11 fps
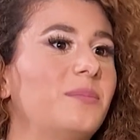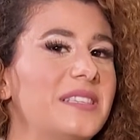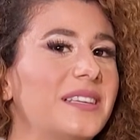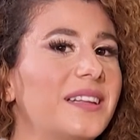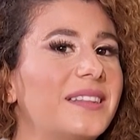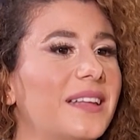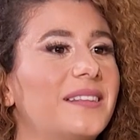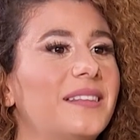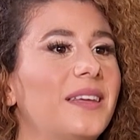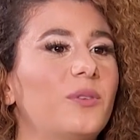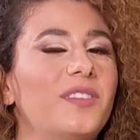بتصير
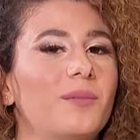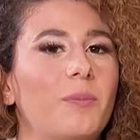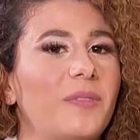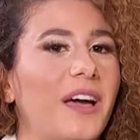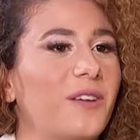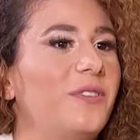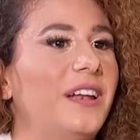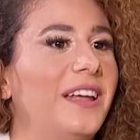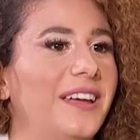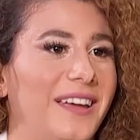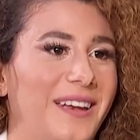تدندنيه وانت ما بتعرفي
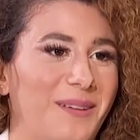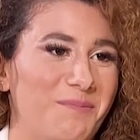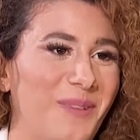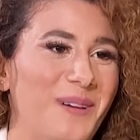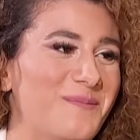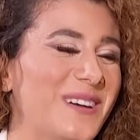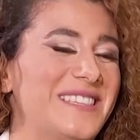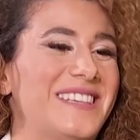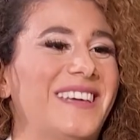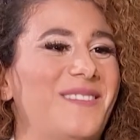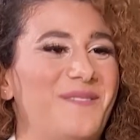ليه يعني
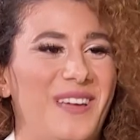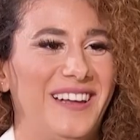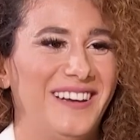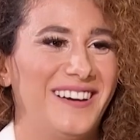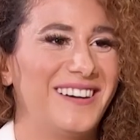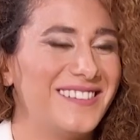بس هيك بيعلق